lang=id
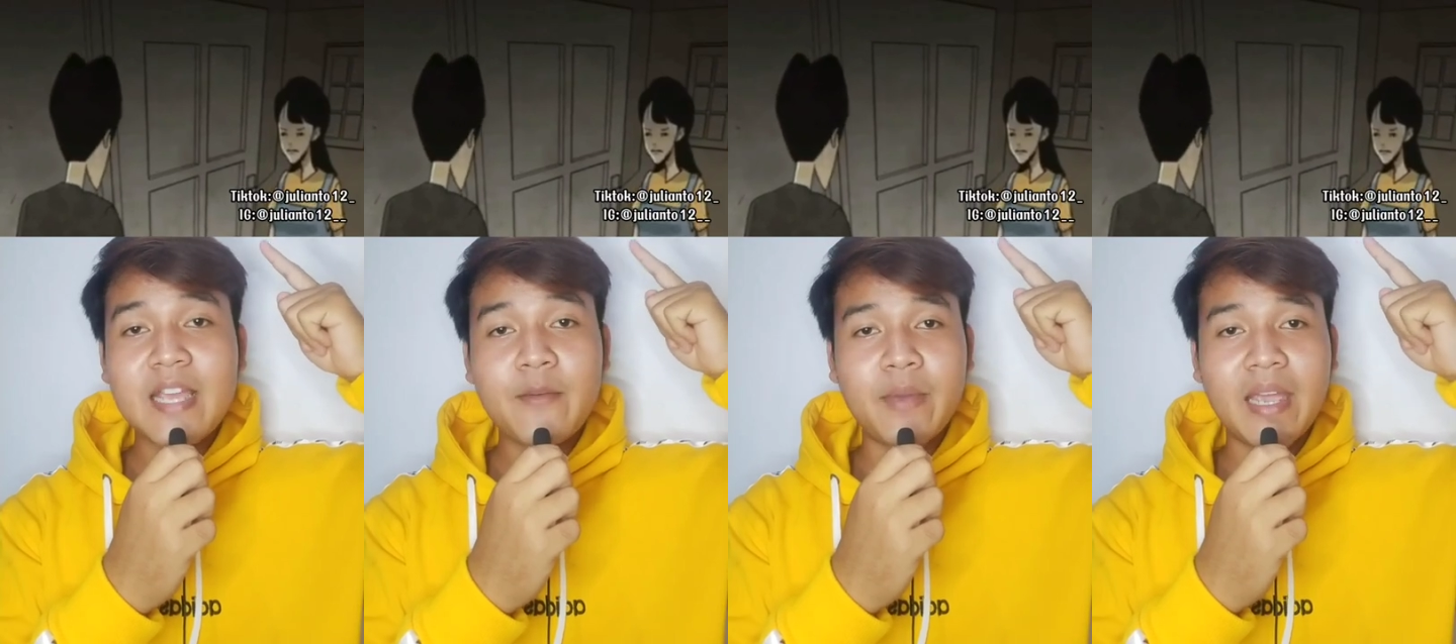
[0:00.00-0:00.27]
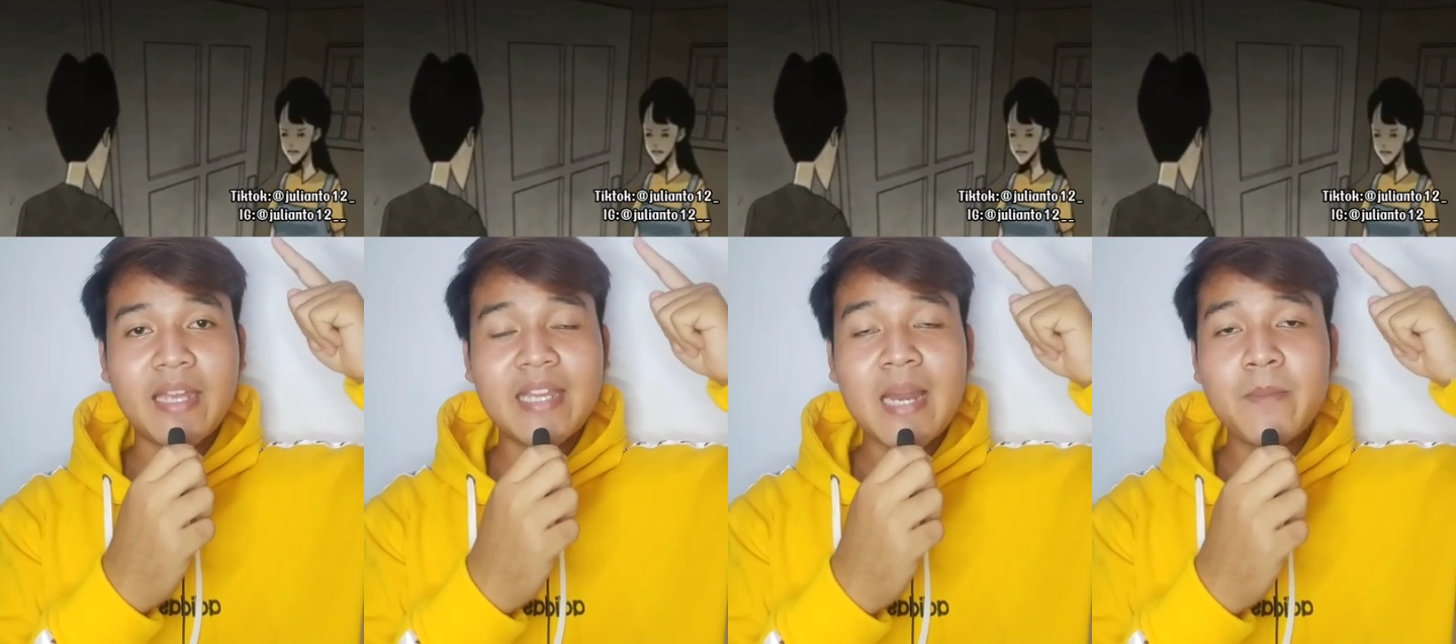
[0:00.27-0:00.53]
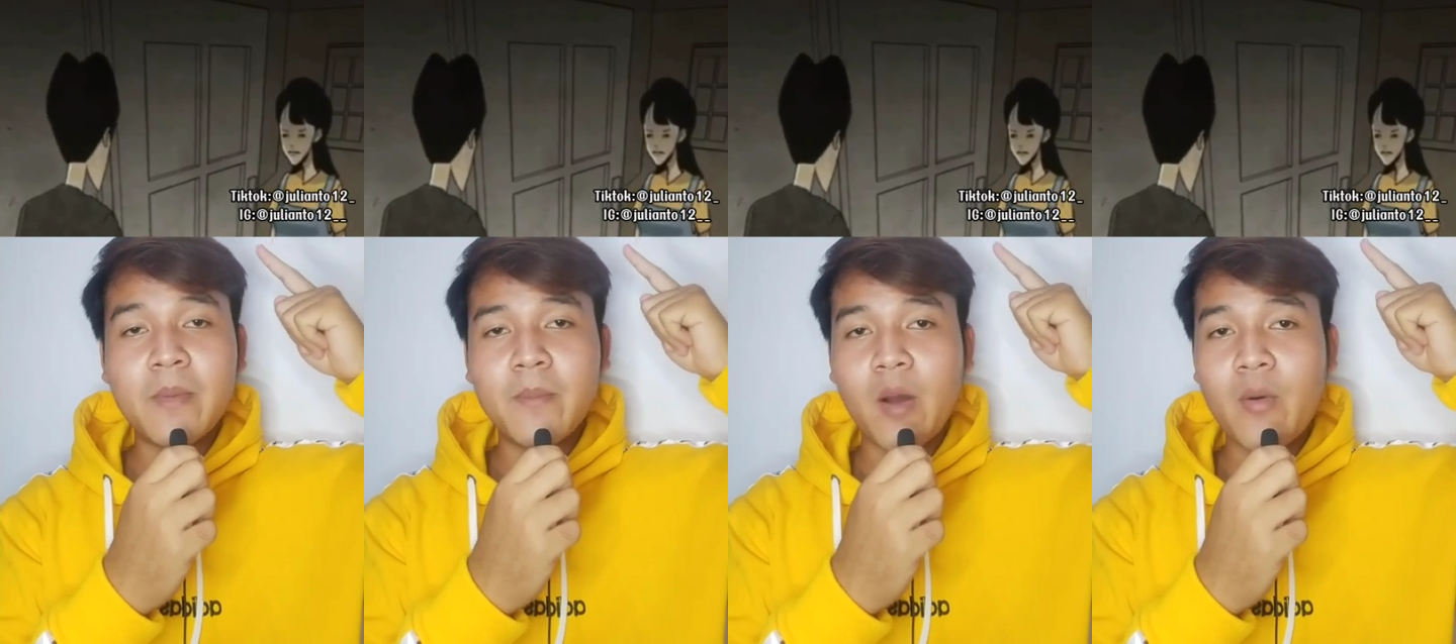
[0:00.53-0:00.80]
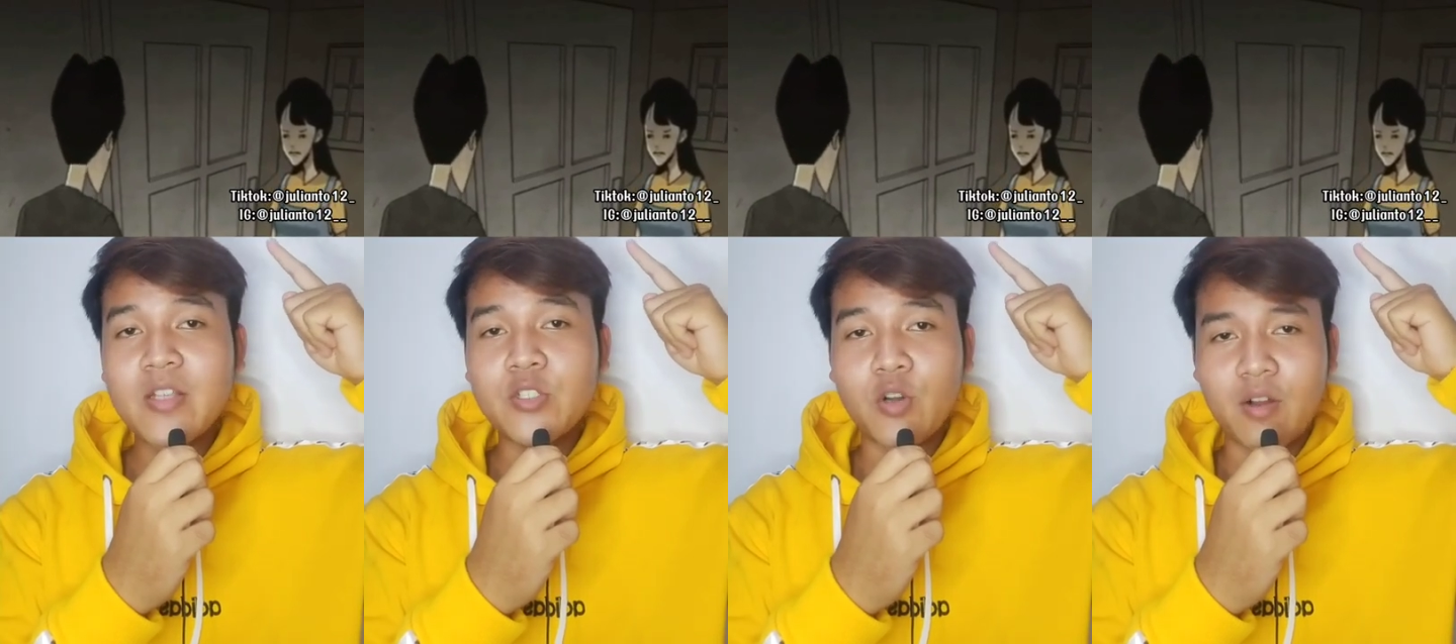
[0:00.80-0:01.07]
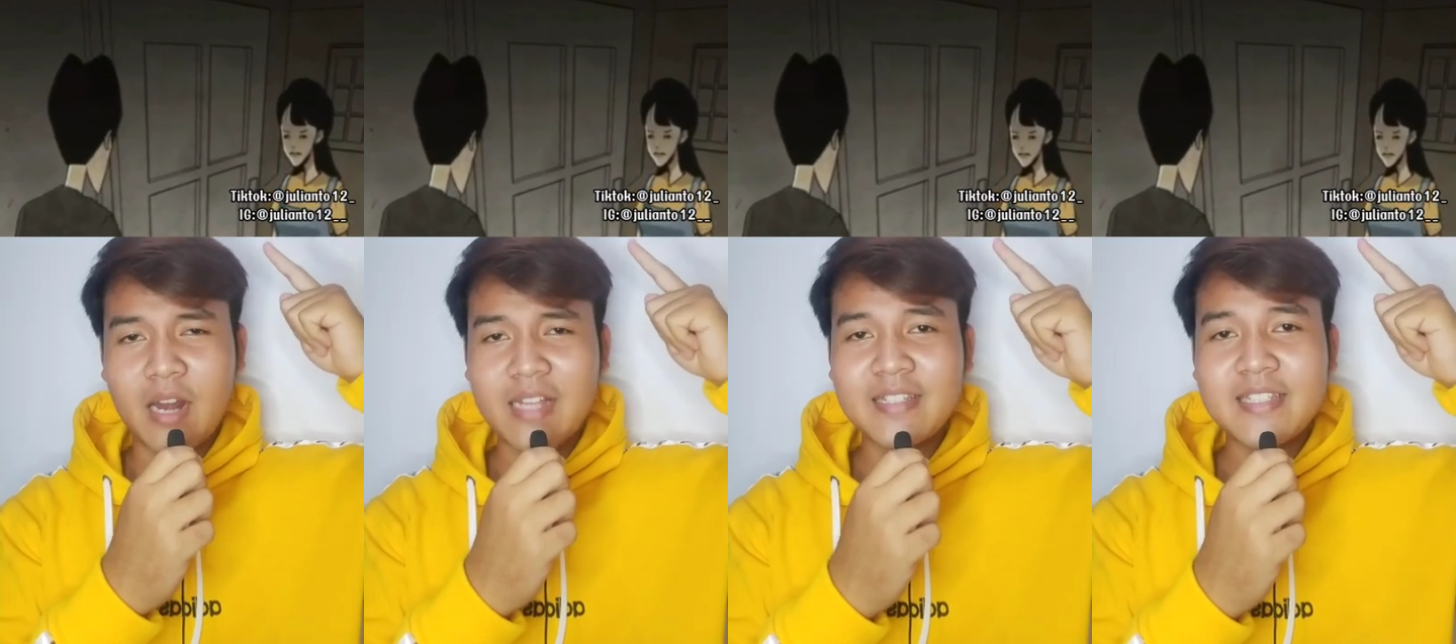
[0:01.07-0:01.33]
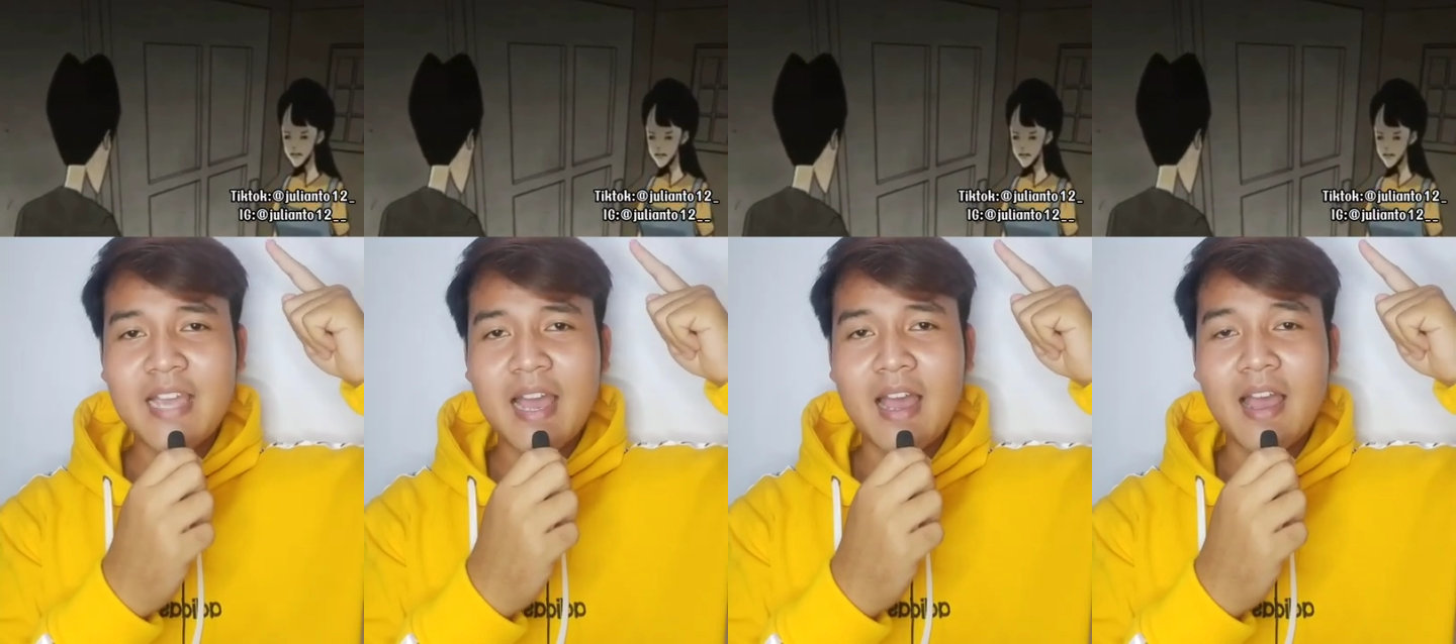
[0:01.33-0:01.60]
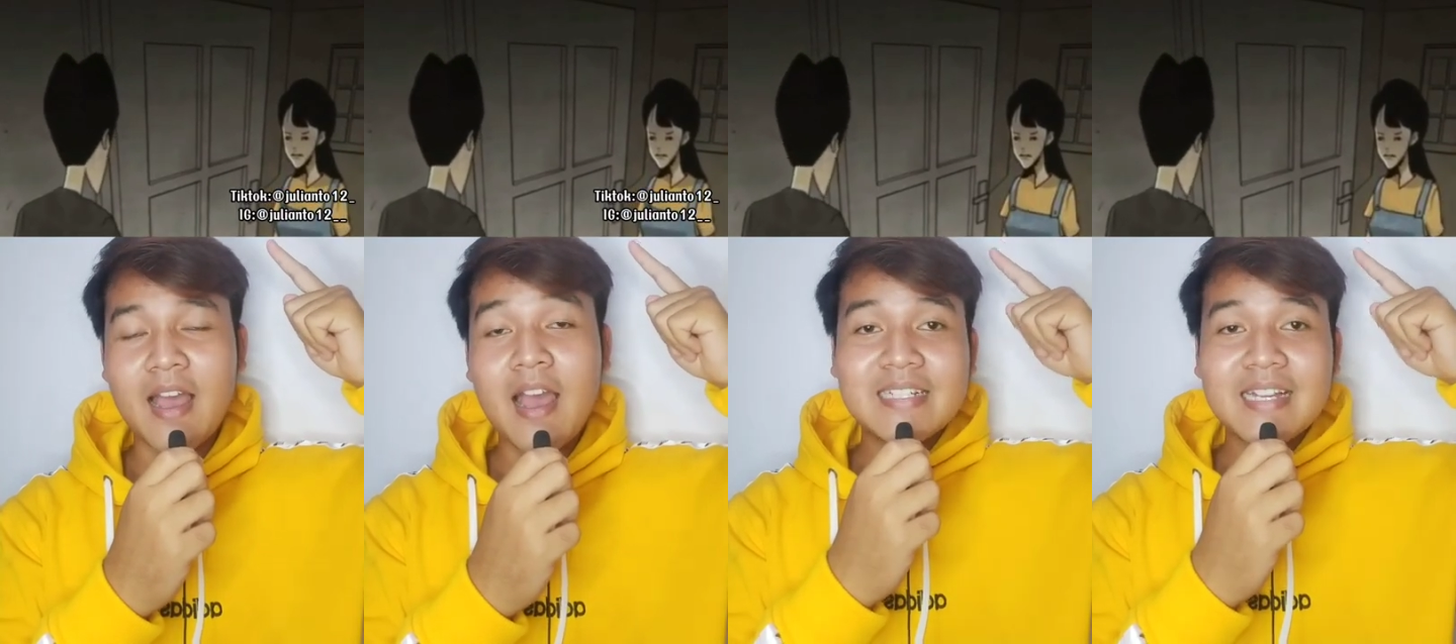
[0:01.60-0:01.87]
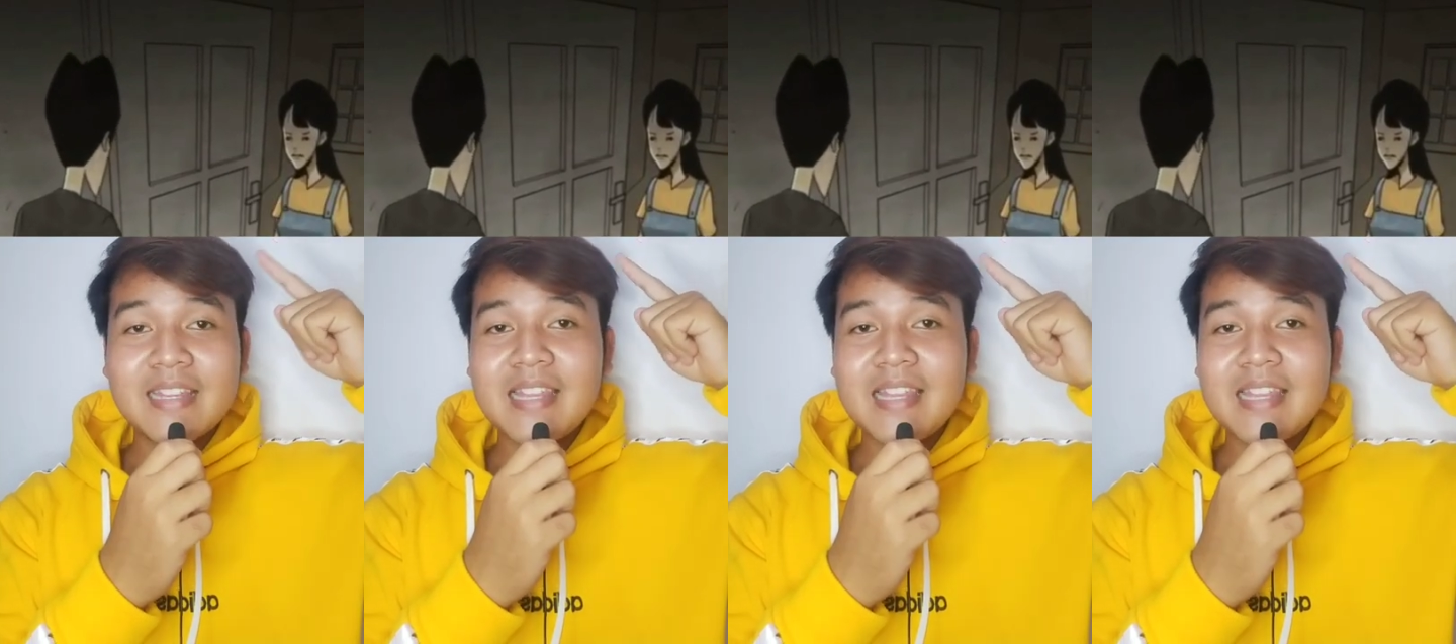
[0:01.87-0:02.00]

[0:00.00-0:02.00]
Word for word: cewek dan membawa coklatnya.